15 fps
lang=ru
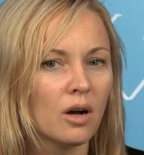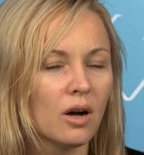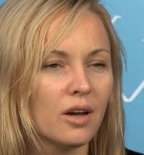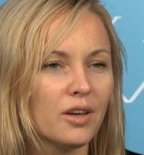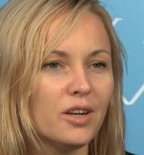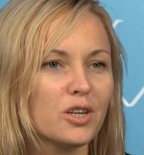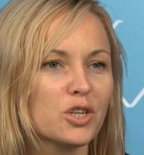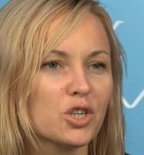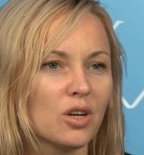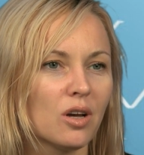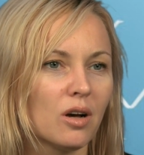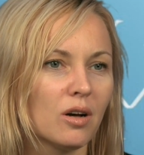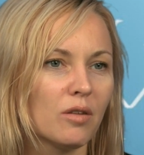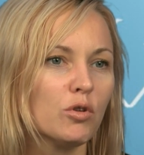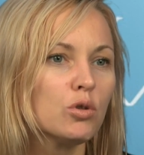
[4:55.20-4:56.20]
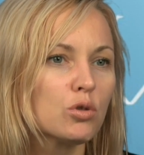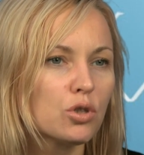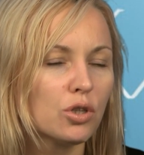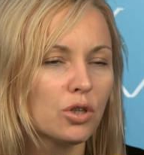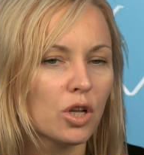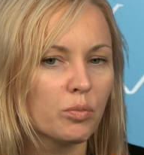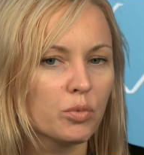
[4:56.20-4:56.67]
а, или же
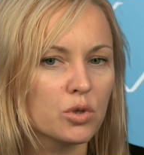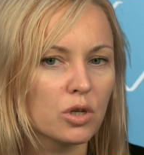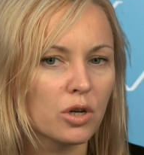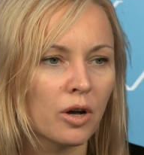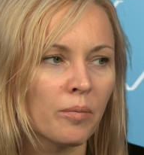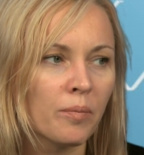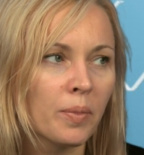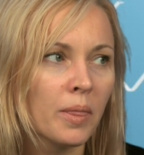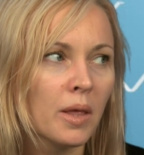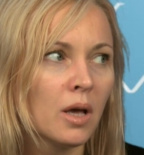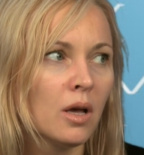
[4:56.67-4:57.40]
вынужденные отпуска.